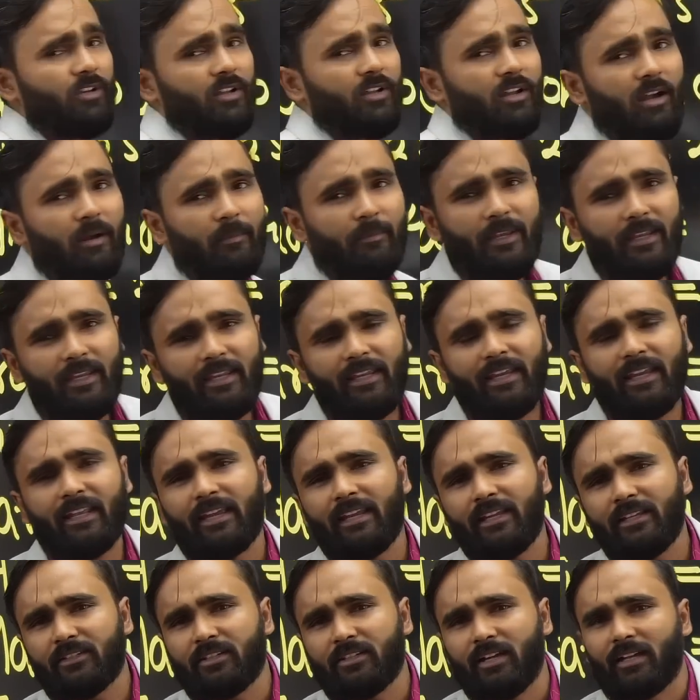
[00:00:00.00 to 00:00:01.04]
कभी ये
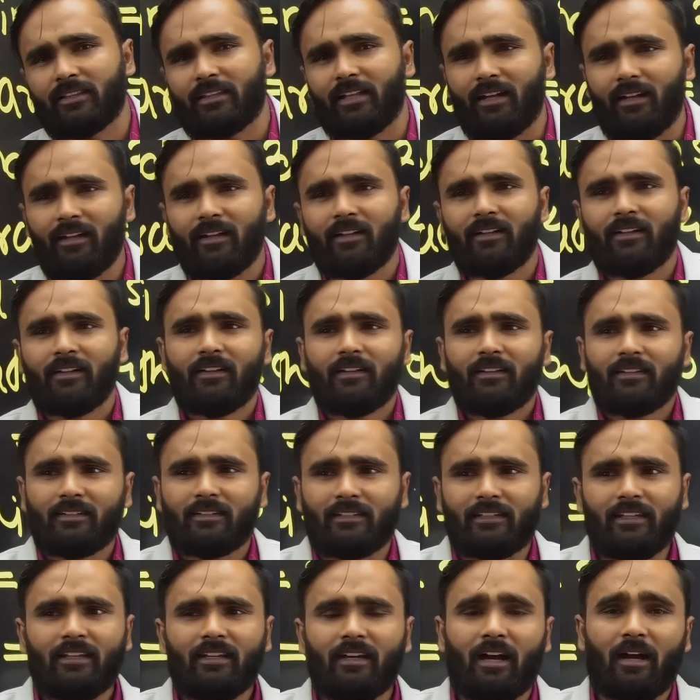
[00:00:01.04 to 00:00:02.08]
नहीं चाहता
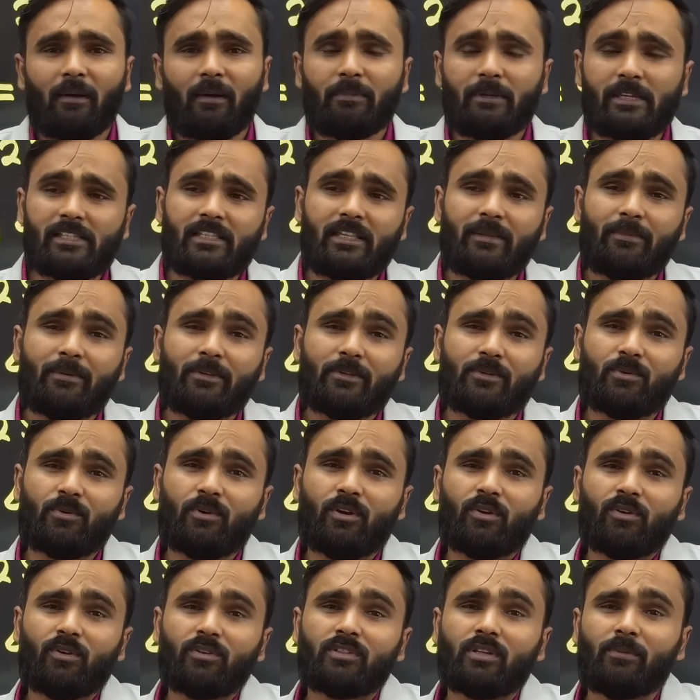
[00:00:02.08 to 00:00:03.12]
कि हम किसी भी
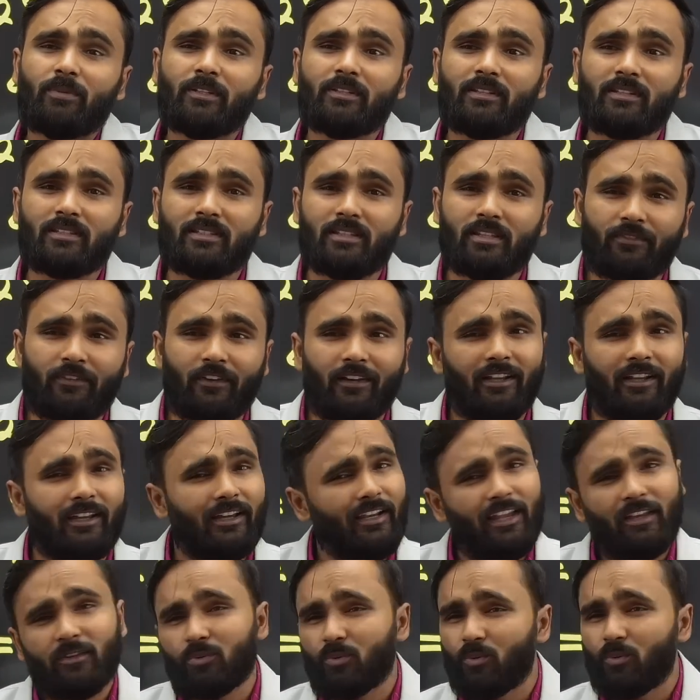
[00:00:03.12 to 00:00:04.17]
स्टूडेंट को जबरदस्ती फेल करें
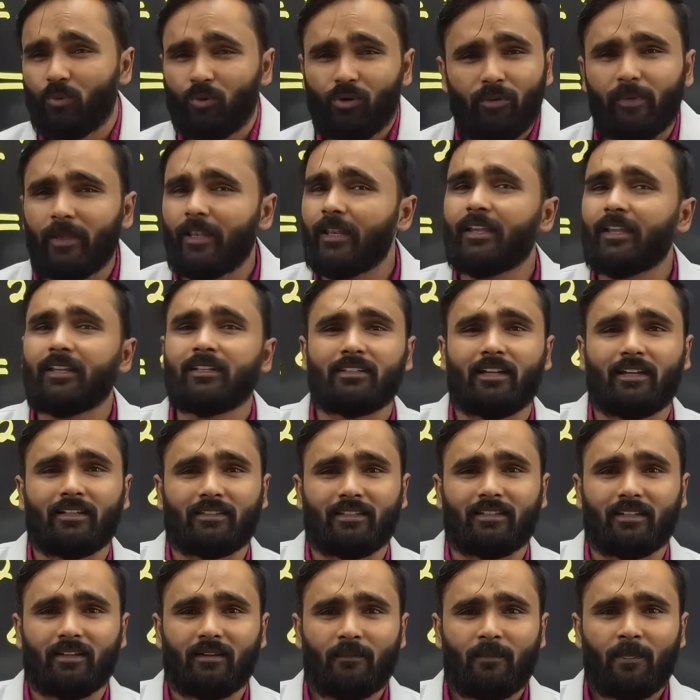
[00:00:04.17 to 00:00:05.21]
या स्कूल भी नहीं
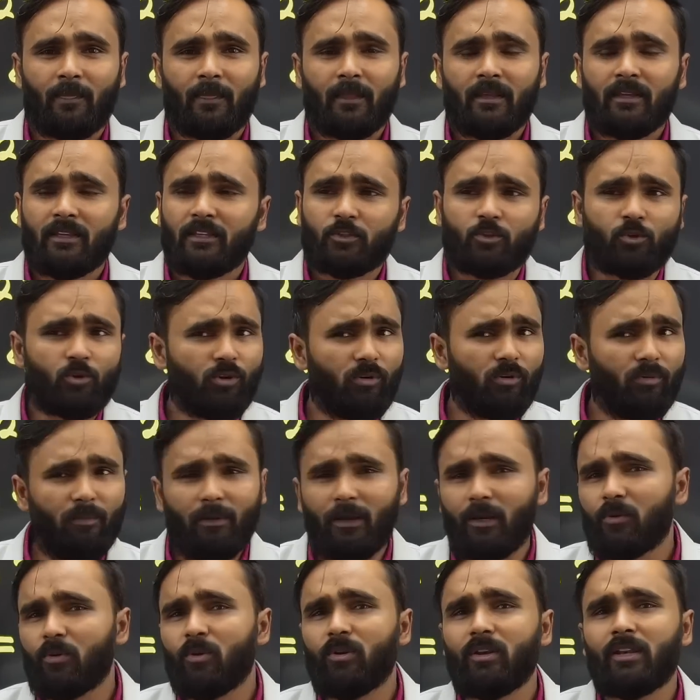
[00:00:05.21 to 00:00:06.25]
चाहता स्कूल
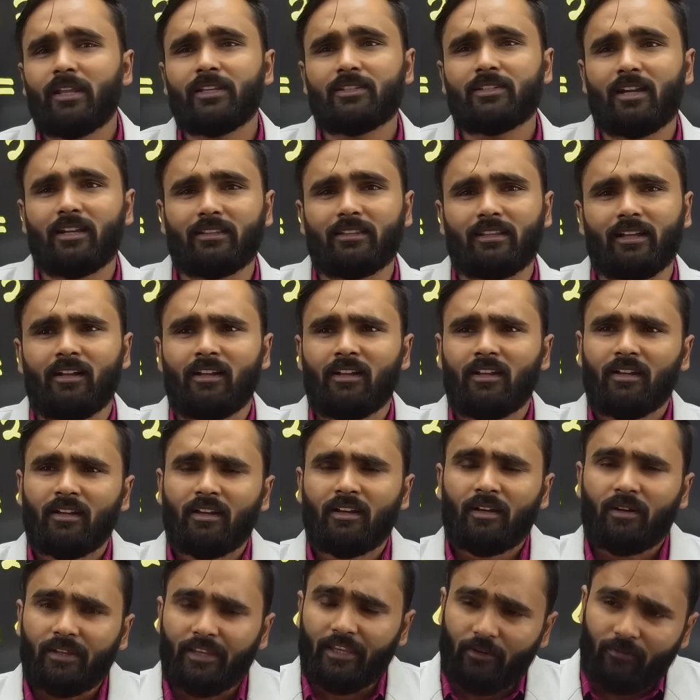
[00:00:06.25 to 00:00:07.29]
बिल्कुल नहीं चाहता
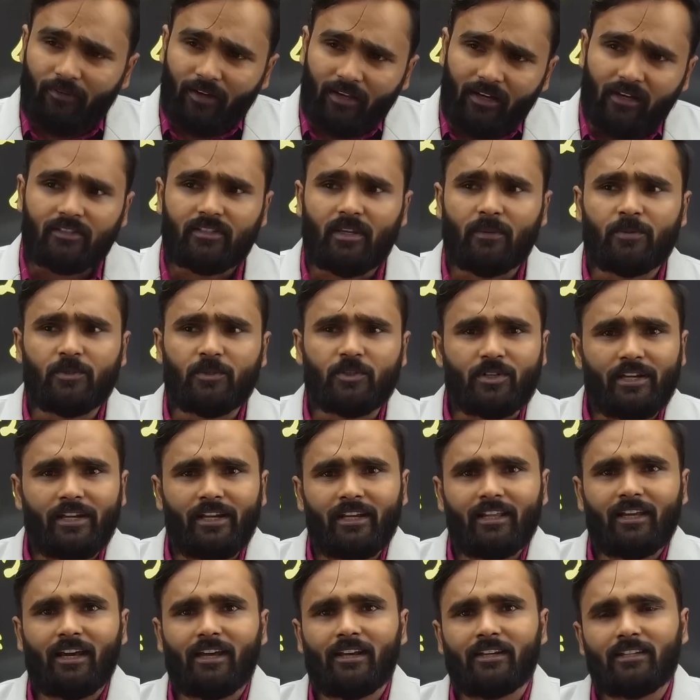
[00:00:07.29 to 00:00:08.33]
इवन जब
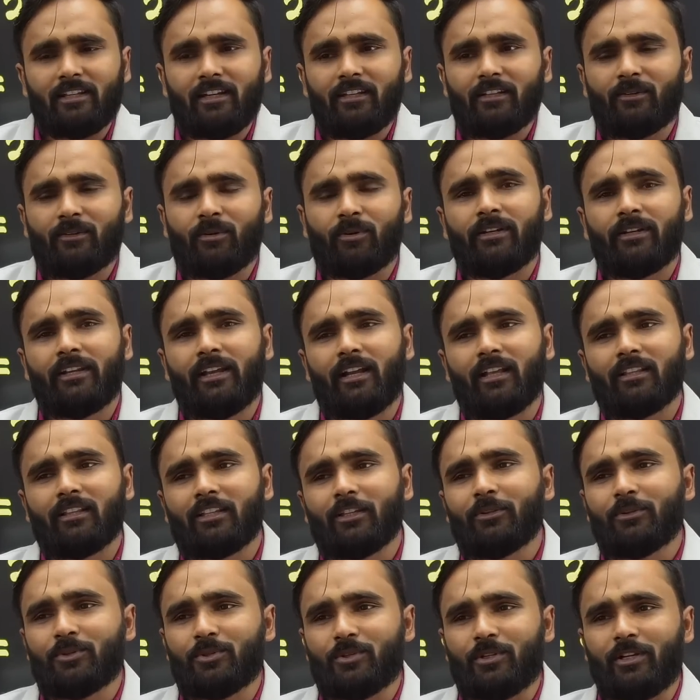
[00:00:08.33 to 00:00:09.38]
स्टेट का रिजल्ट निकलता
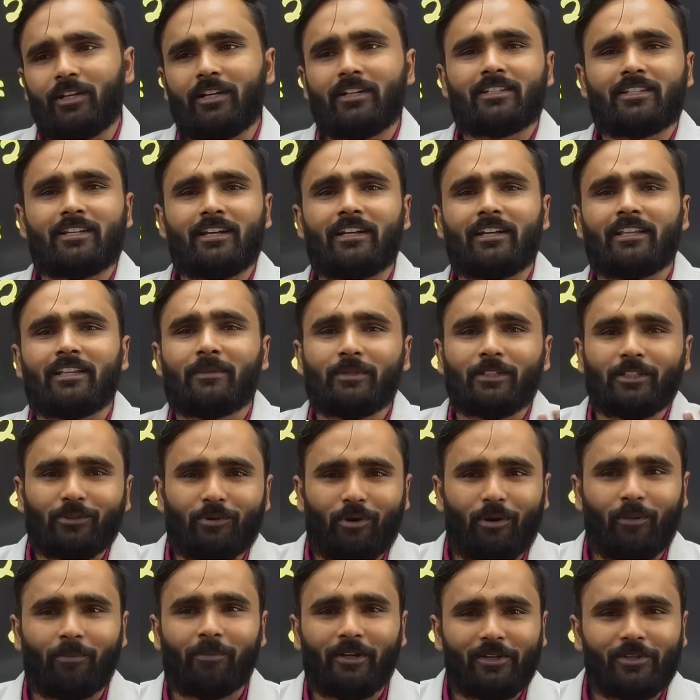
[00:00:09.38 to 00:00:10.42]
तो स्टेट स्टेट के बीच में
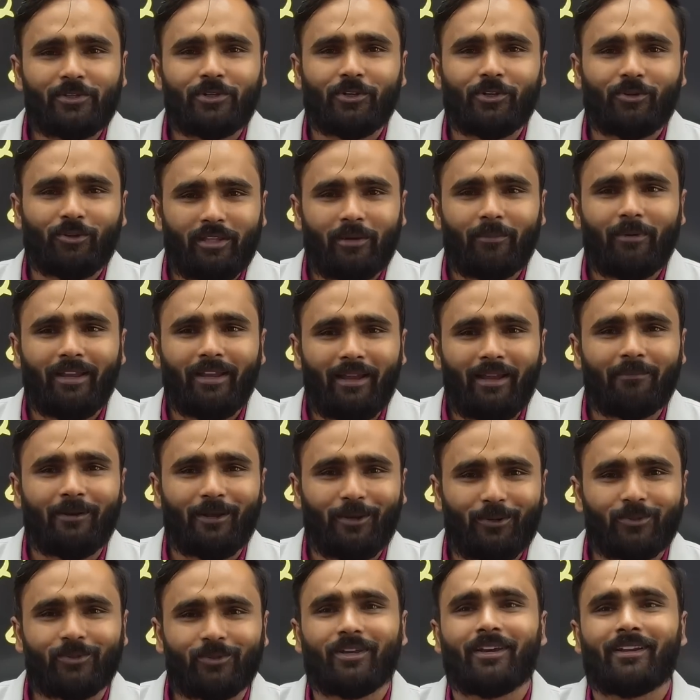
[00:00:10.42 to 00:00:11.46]
कंपटीशन होता भाई अपना
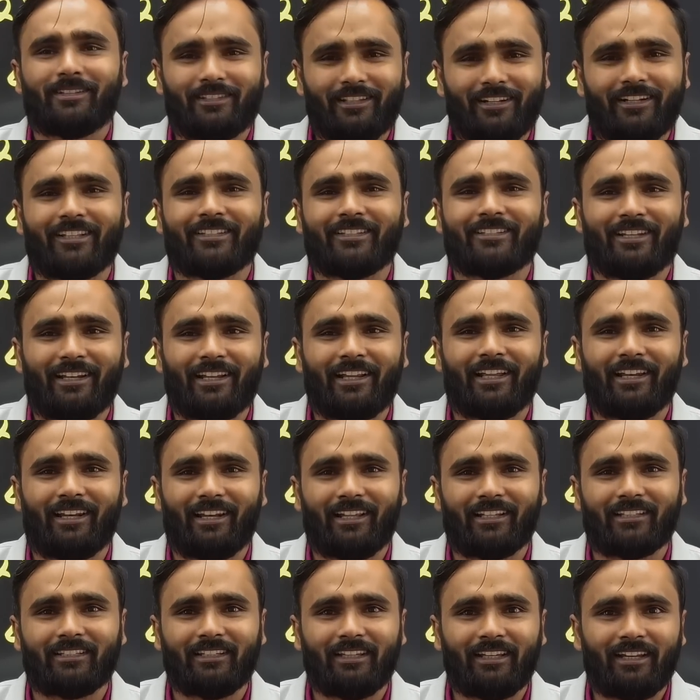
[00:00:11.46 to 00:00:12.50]
खुद का रिजल्ट अच्छा निकलना
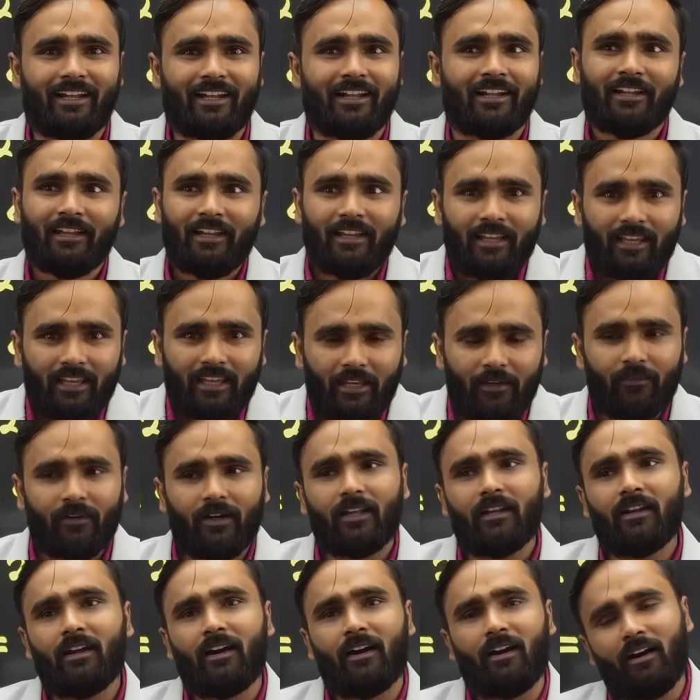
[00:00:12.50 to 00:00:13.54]
चाहिए ना
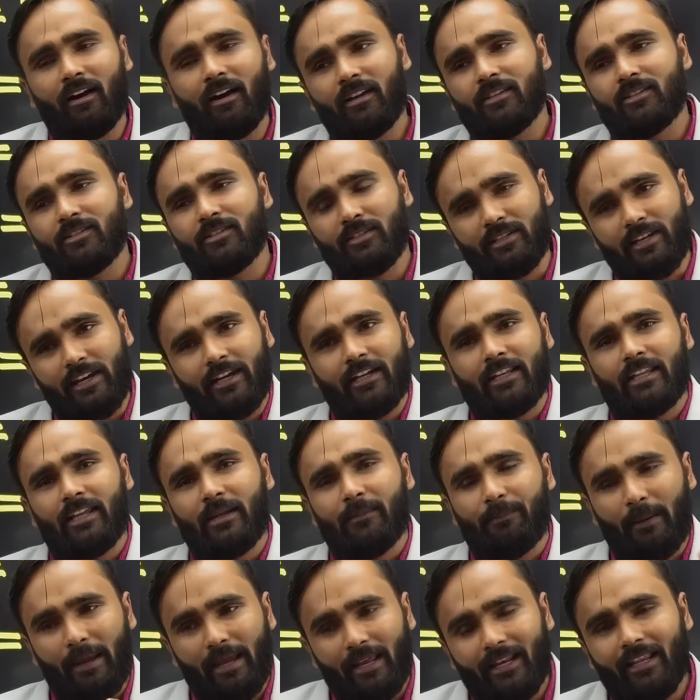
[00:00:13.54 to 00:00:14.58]
इवन हर स्टेट के
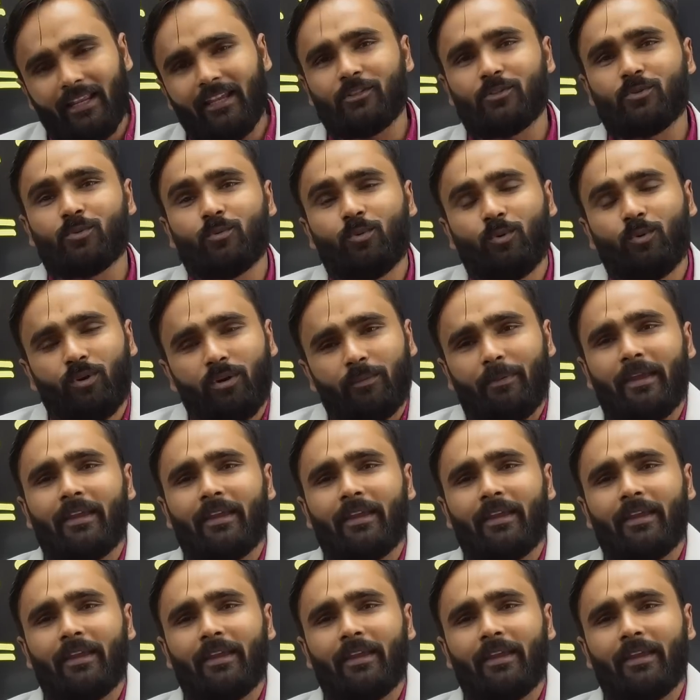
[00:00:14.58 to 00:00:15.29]
पहले स्कूल पे ही